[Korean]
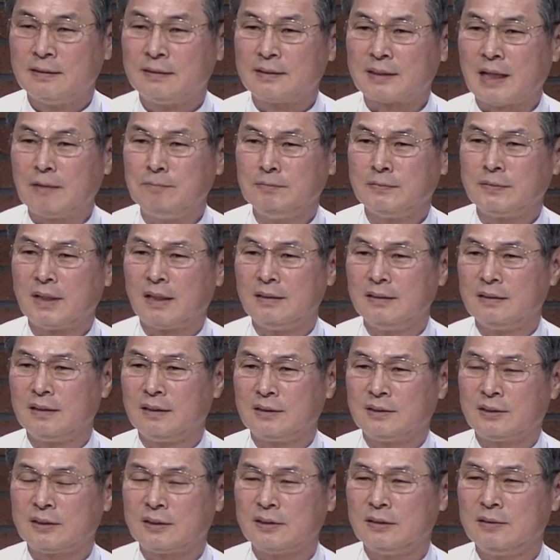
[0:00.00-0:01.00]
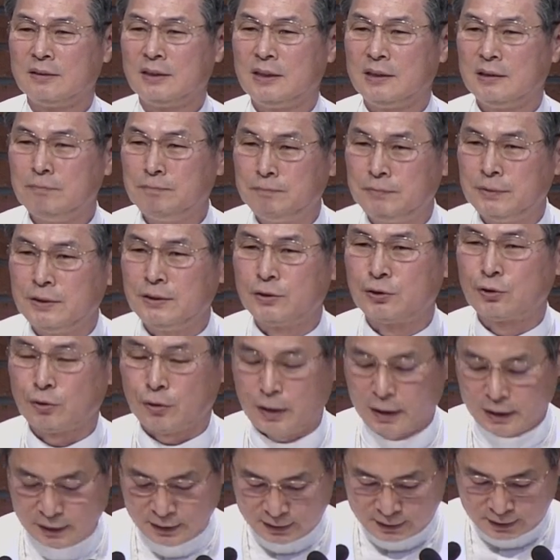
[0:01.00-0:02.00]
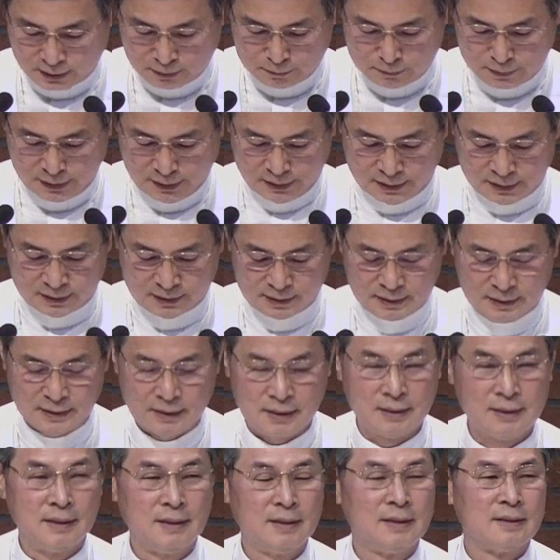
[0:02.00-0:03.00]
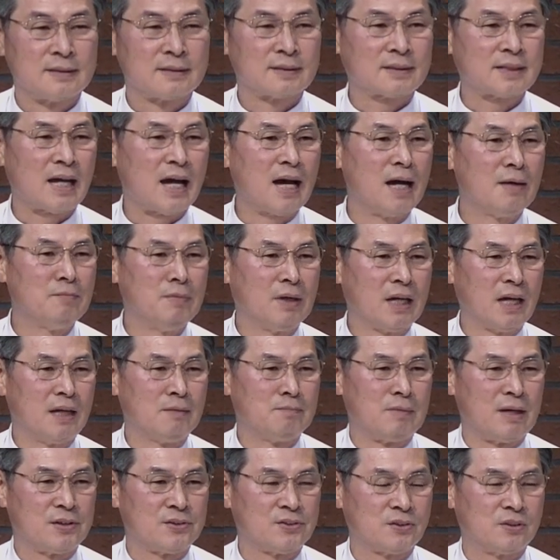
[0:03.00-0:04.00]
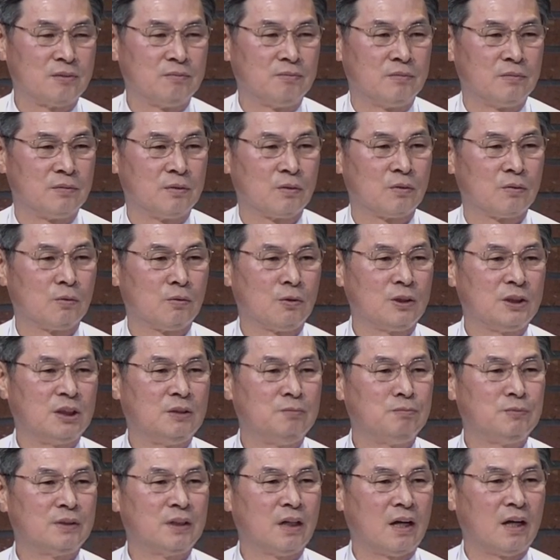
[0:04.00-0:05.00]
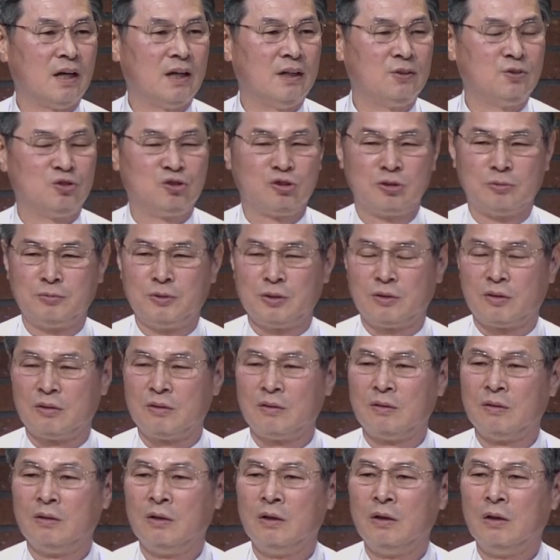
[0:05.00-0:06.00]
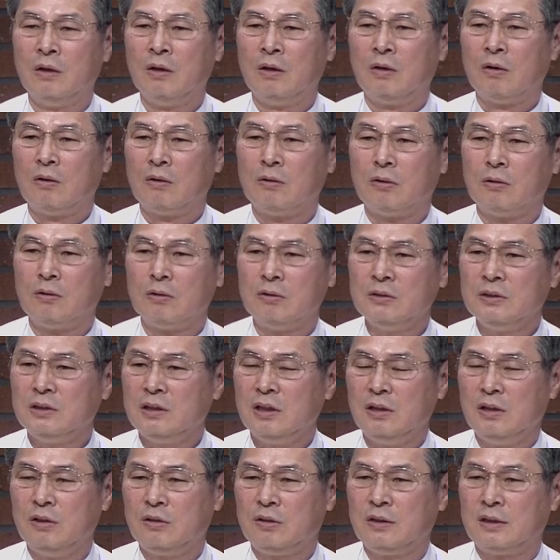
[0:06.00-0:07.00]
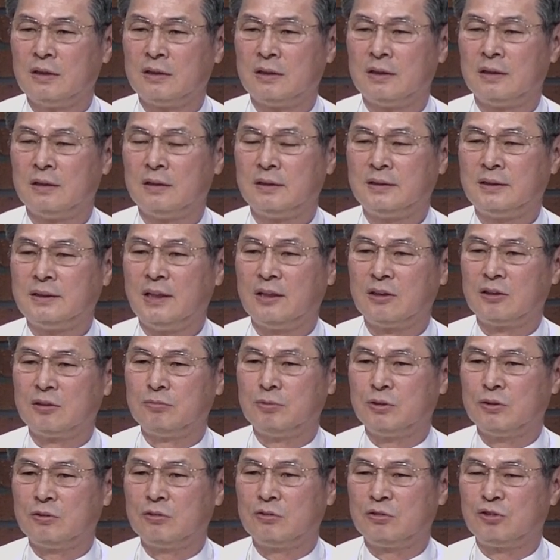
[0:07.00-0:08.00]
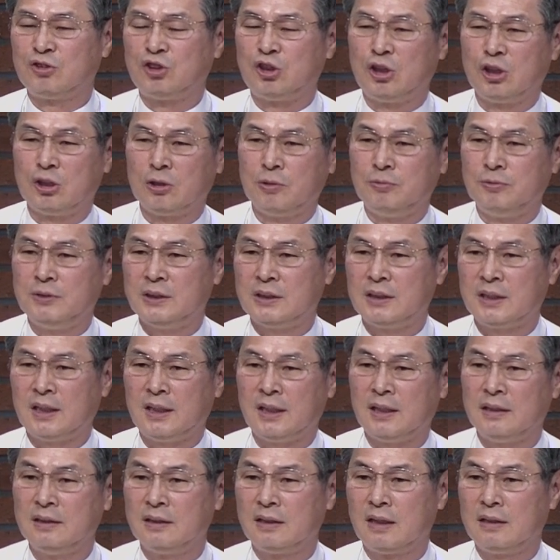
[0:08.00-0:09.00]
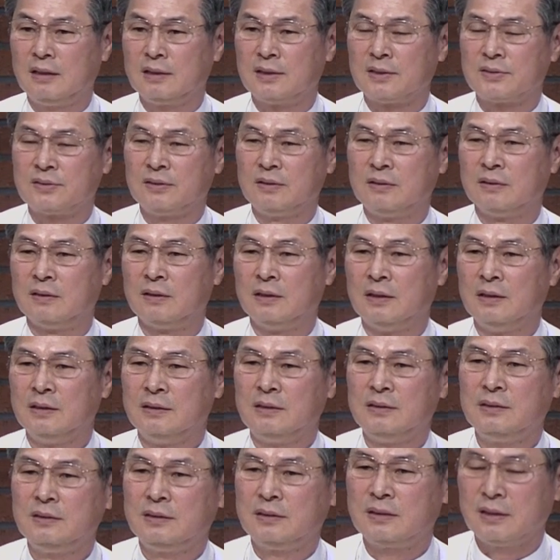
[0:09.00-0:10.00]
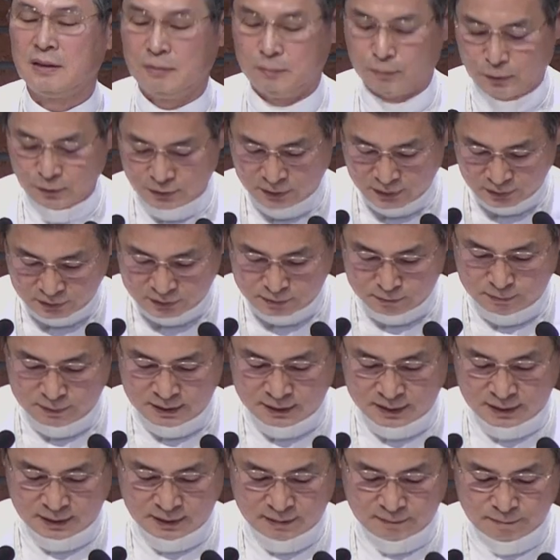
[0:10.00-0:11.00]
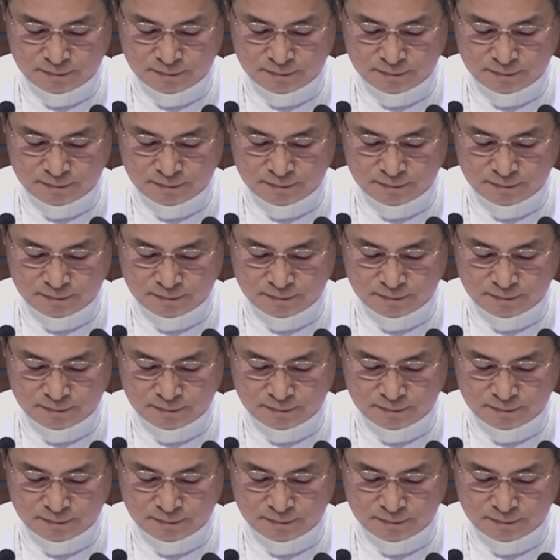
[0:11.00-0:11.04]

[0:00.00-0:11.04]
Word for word: 잠자는 것처럼 깊이 졸았기 때문에 사명의 말씀, 곧 십자가의 죽음으로 온 인류를 죄로부터 출애굽시켜야 한다는 것은 듣지를 못했습니다.